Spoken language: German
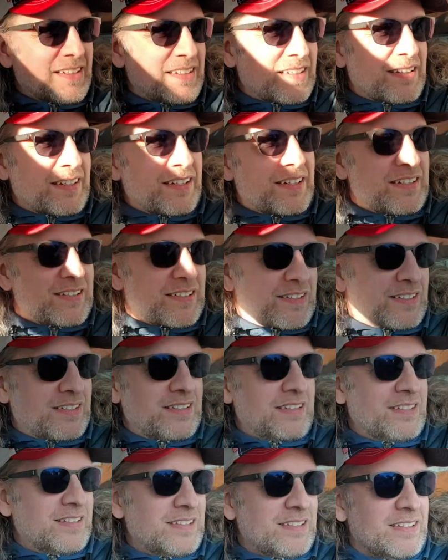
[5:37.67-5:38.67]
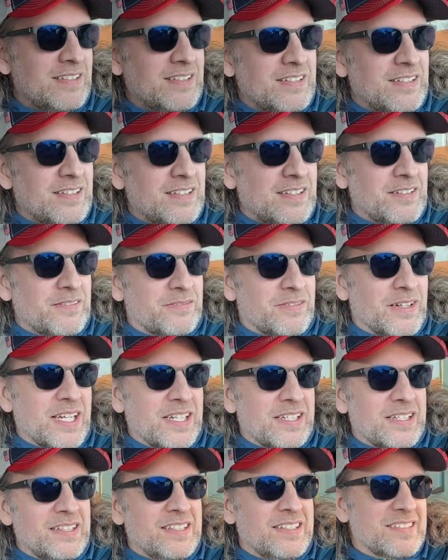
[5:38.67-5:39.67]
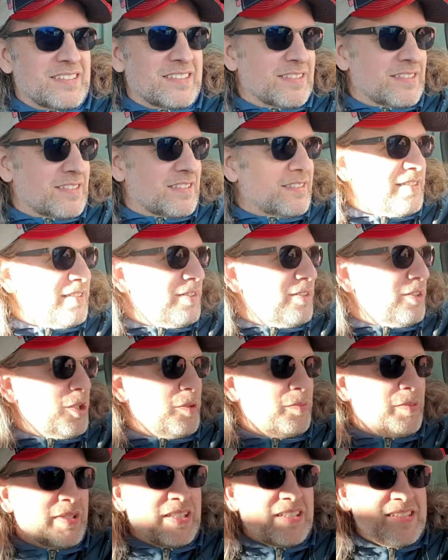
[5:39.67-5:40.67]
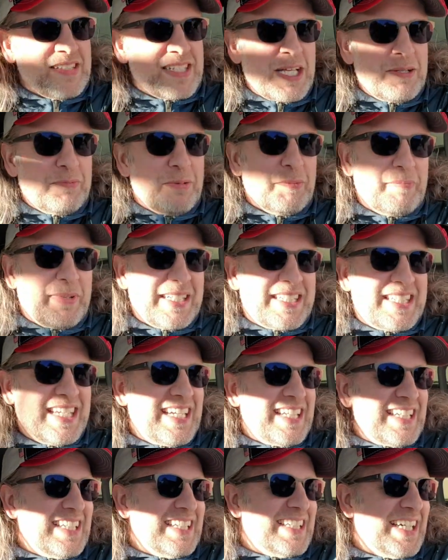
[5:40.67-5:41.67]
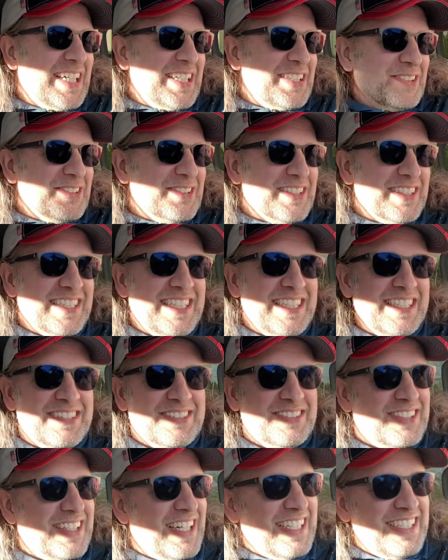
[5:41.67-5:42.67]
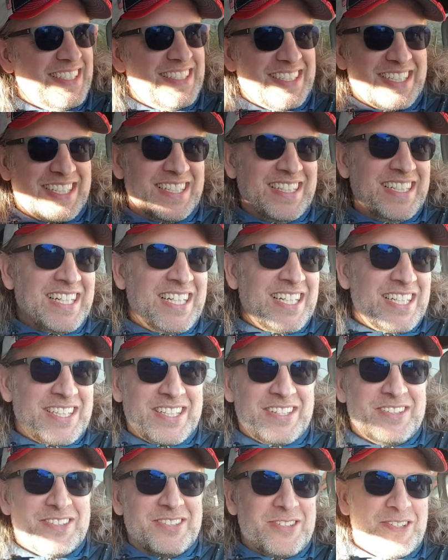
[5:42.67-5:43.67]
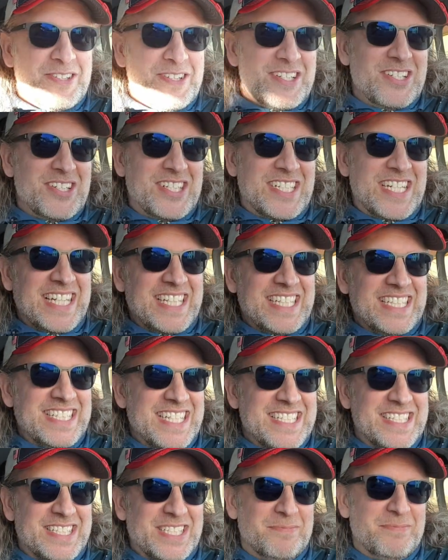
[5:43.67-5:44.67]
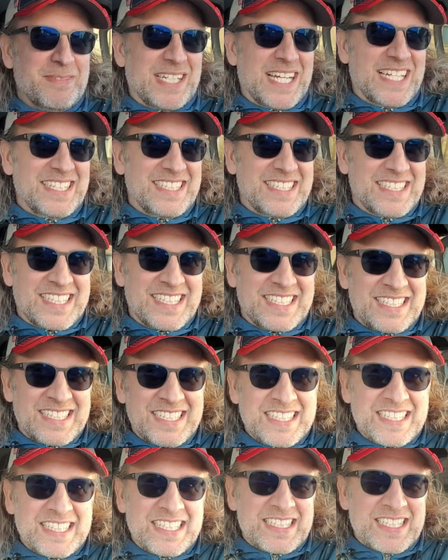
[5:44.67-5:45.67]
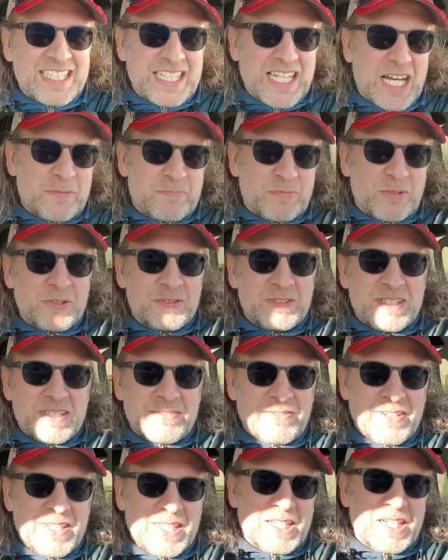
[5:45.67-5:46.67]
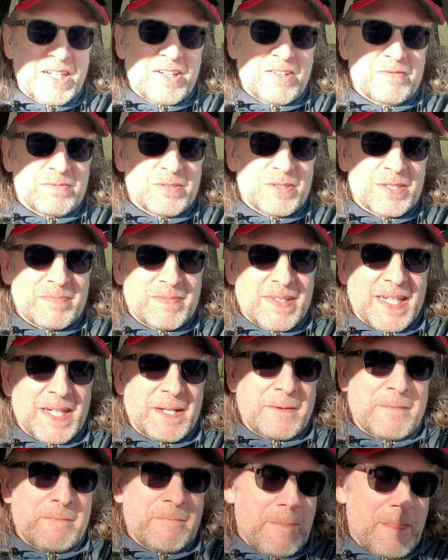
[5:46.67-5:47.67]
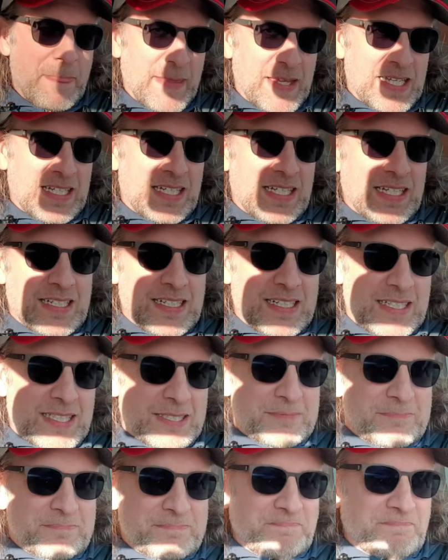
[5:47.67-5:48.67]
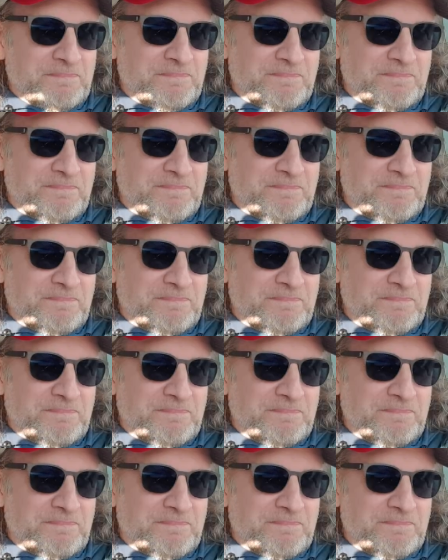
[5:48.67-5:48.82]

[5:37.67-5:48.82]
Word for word: Äh, Frage ist, ob er den selber betätigt hat oder nicht, oder andere den Schlüssel stecken lässt, damit andere den Abbruch des Federaufbruchs machen. Ähm,